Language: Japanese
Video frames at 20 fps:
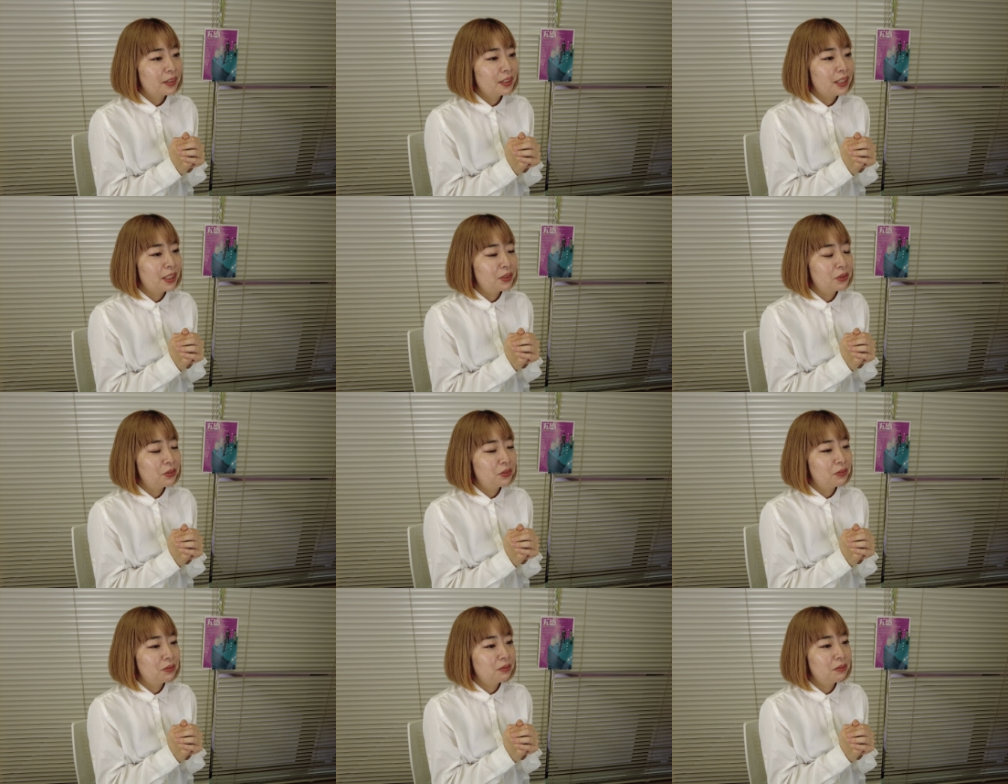あの
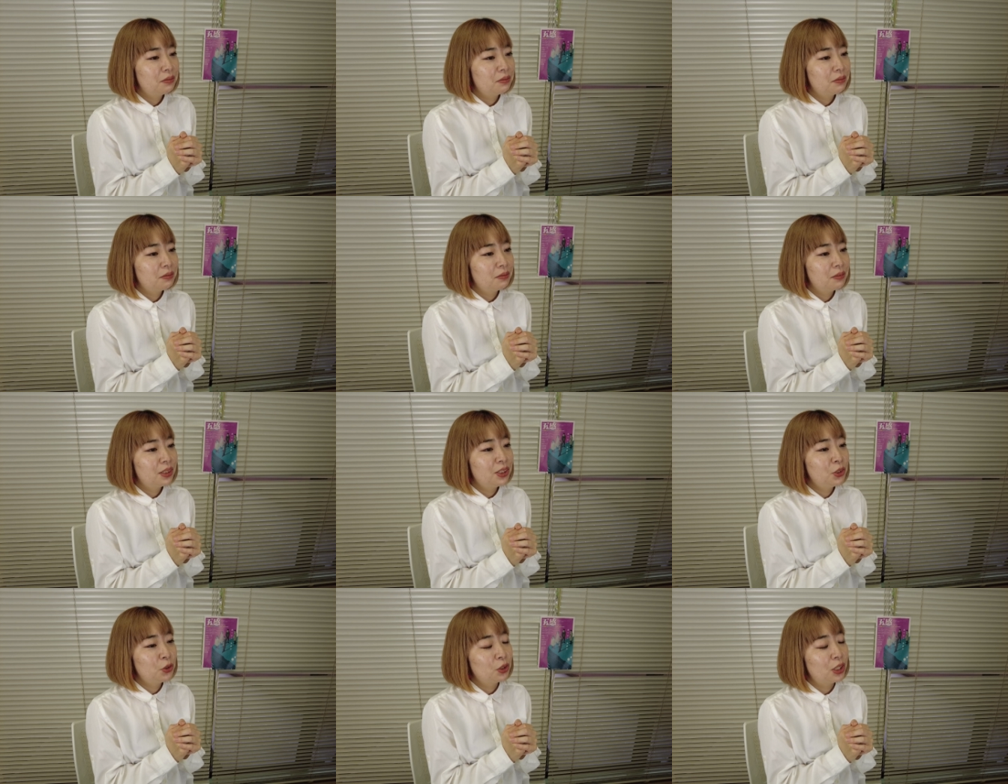衣
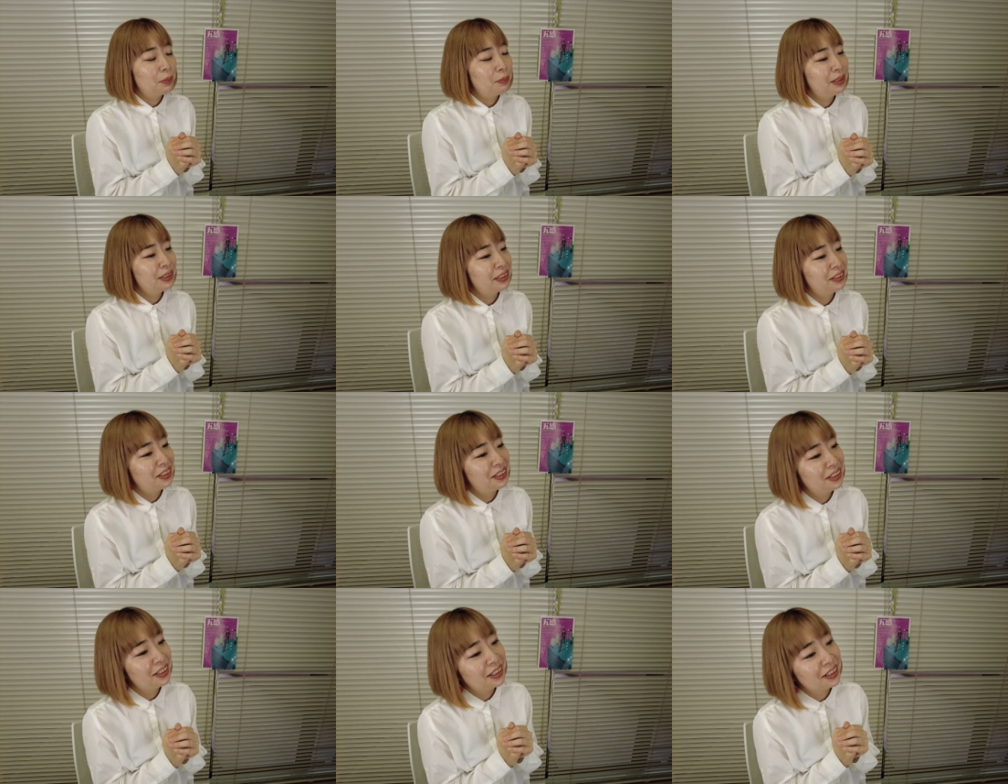装がまだ
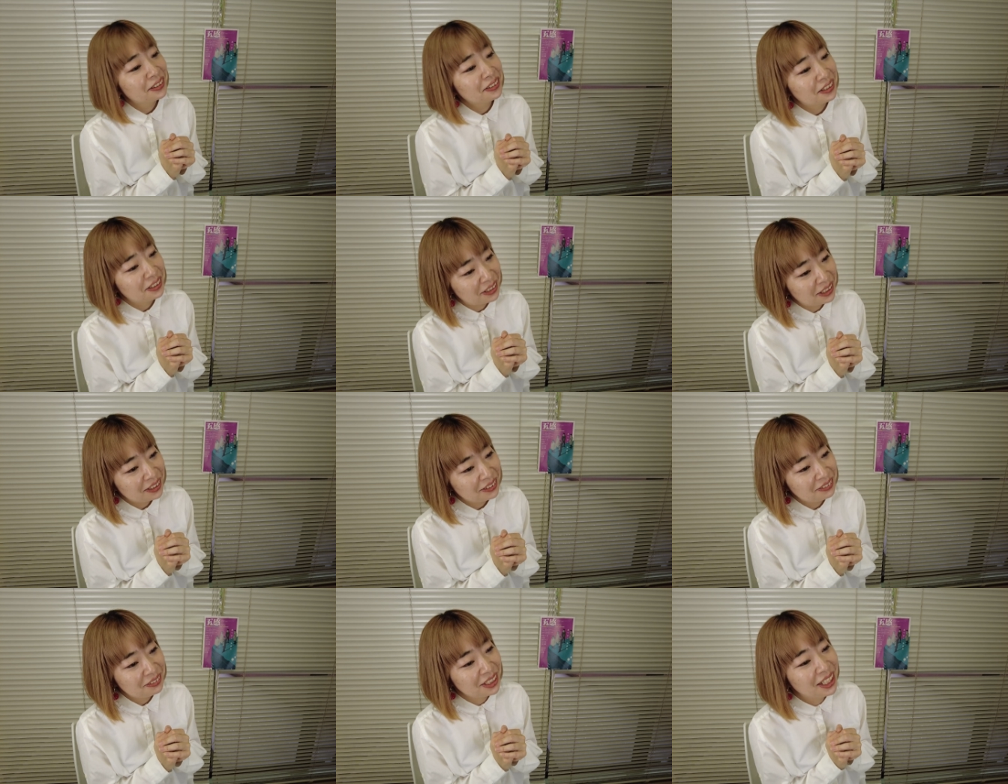出来上がって
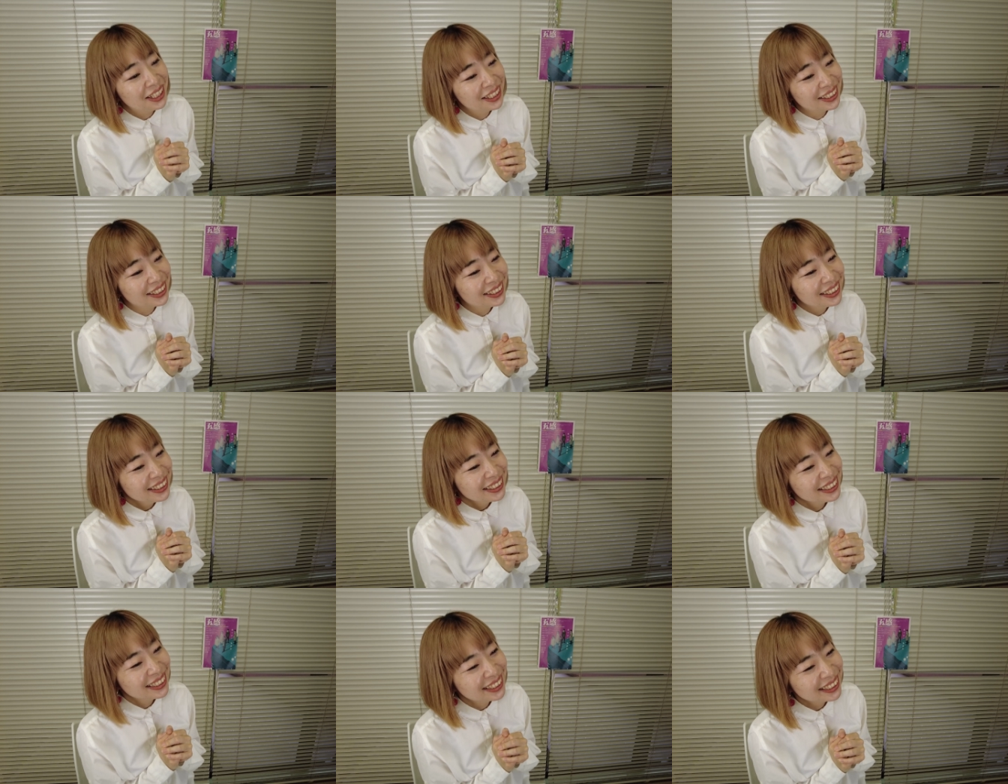ないっていう
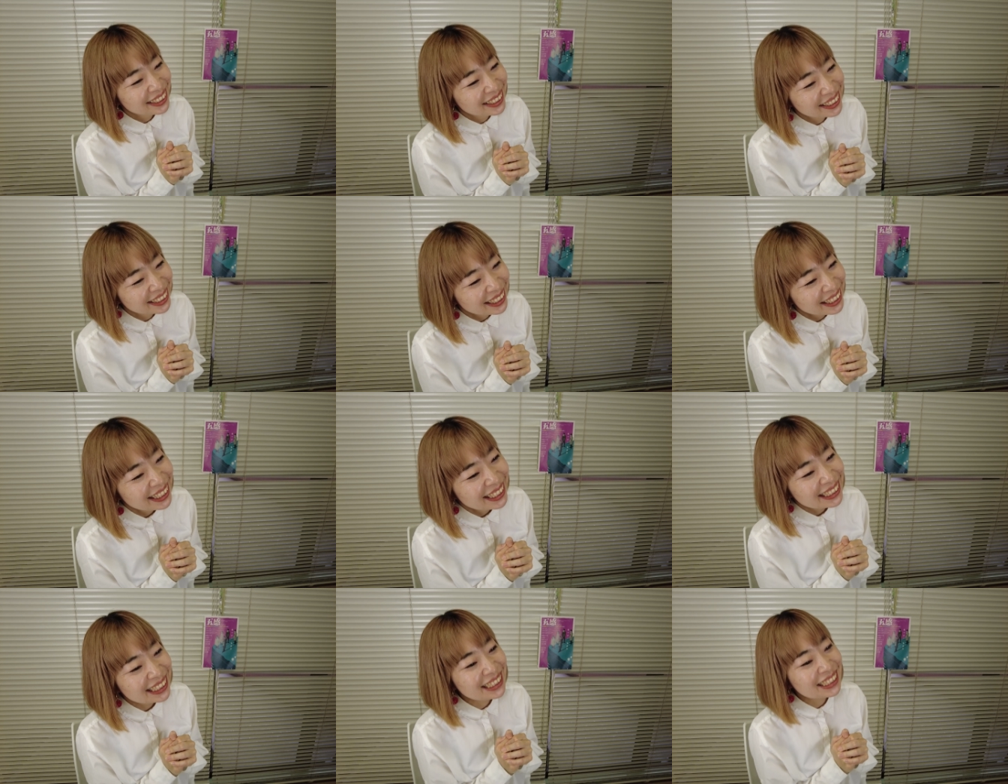
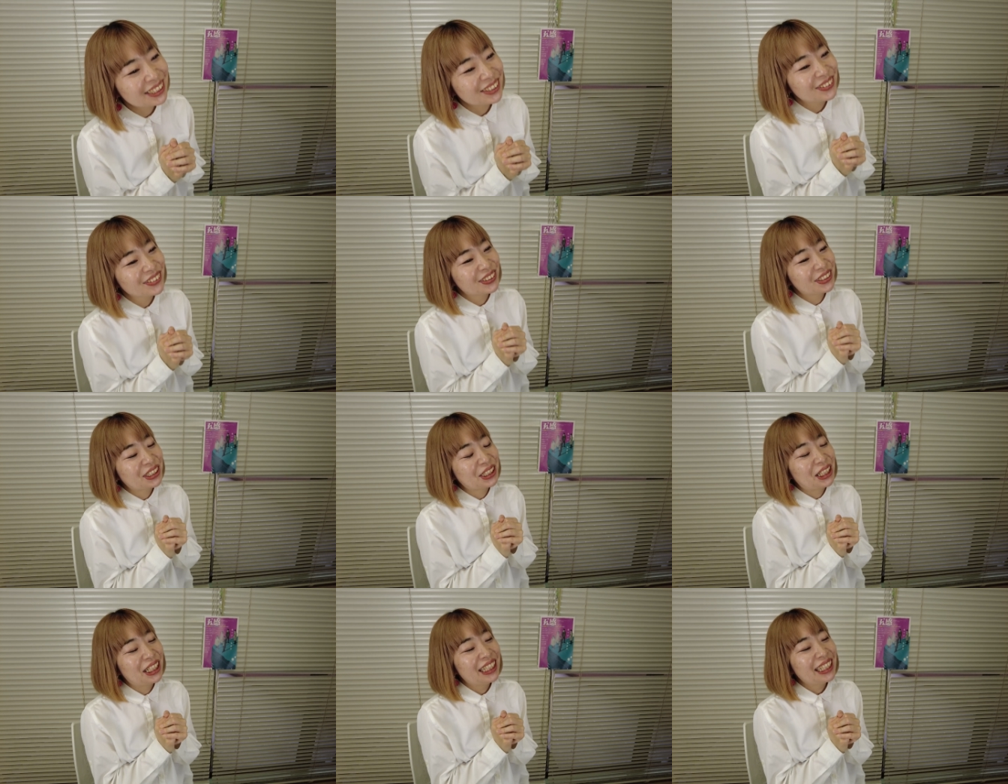衣装を
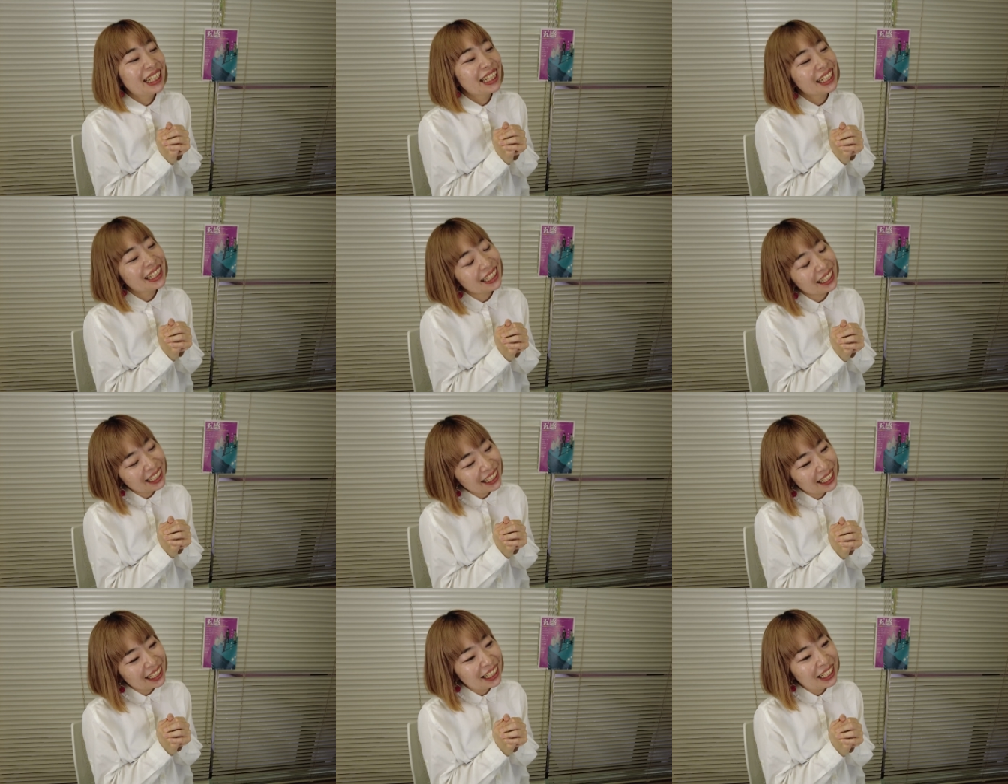作りながら
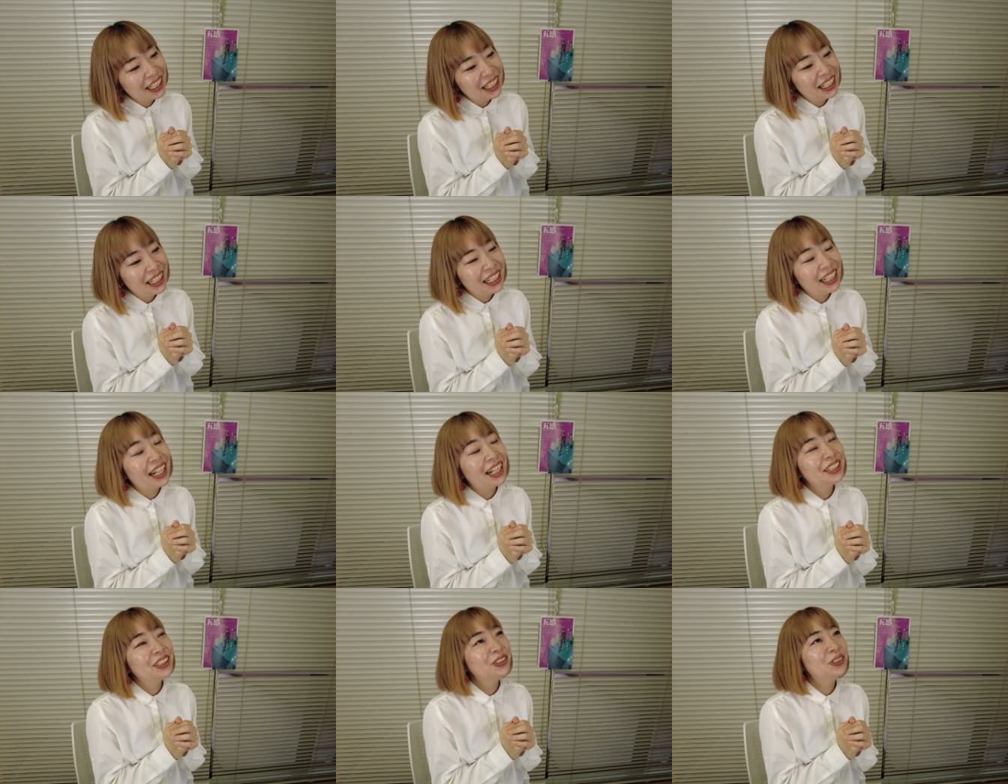
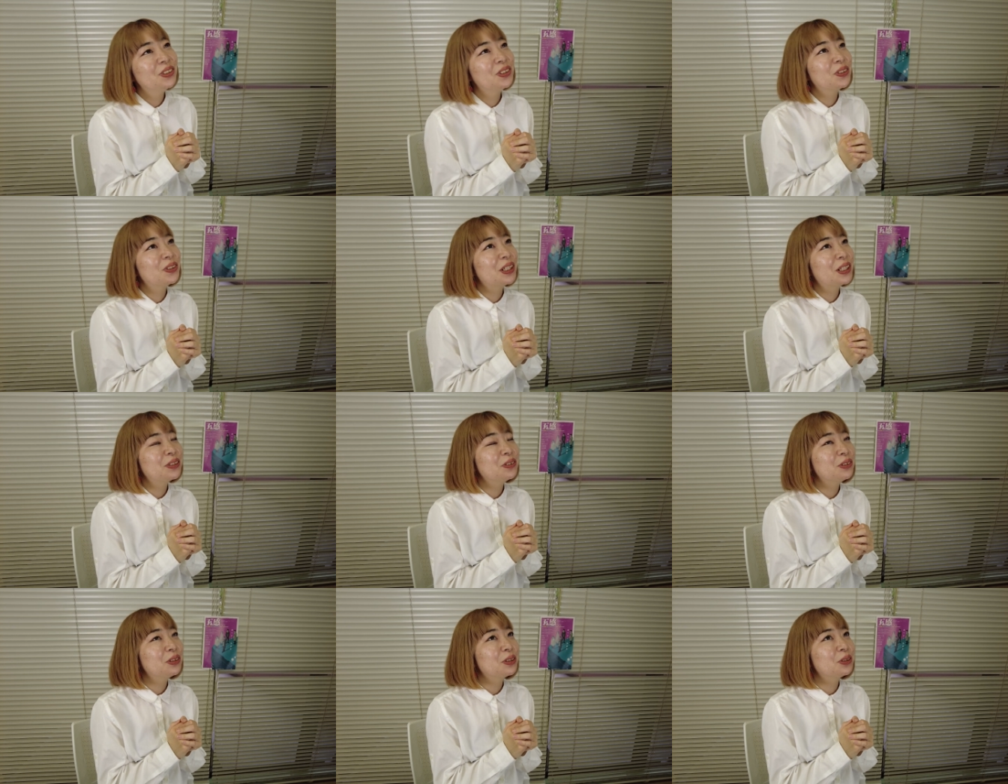俳優業を
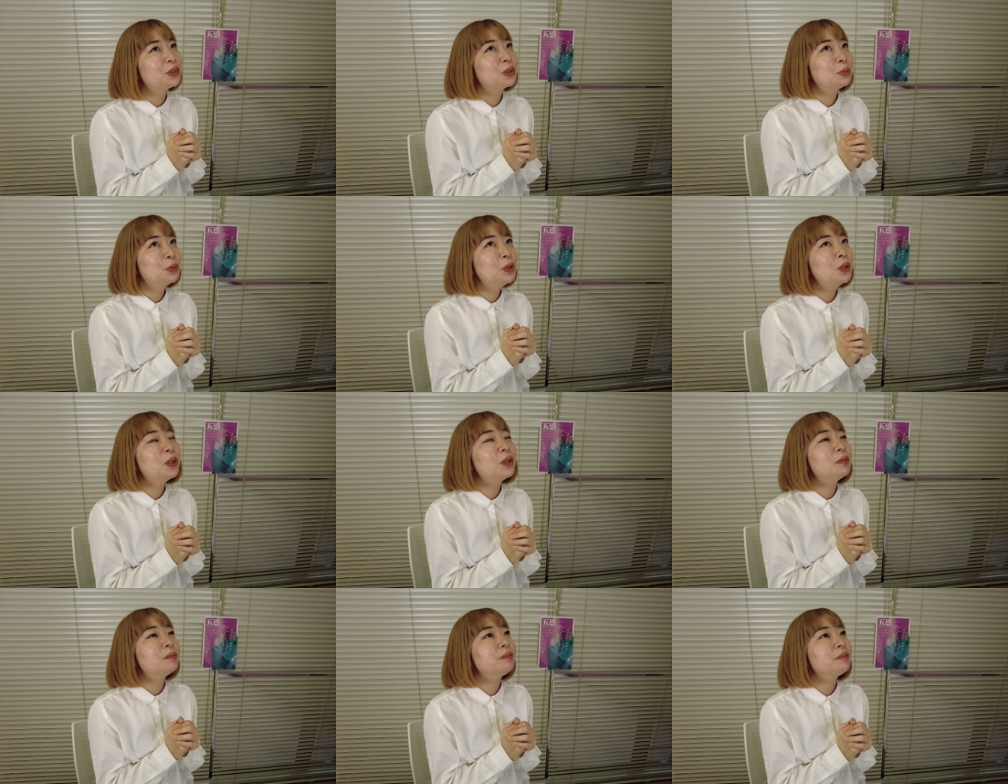やるっていうの
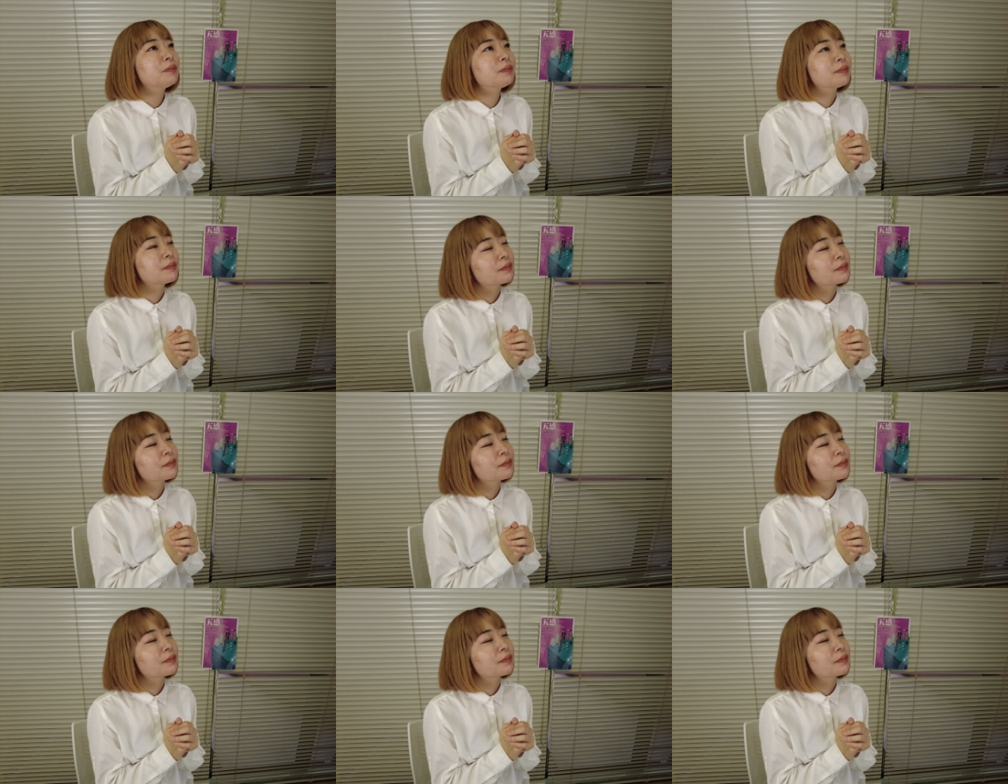も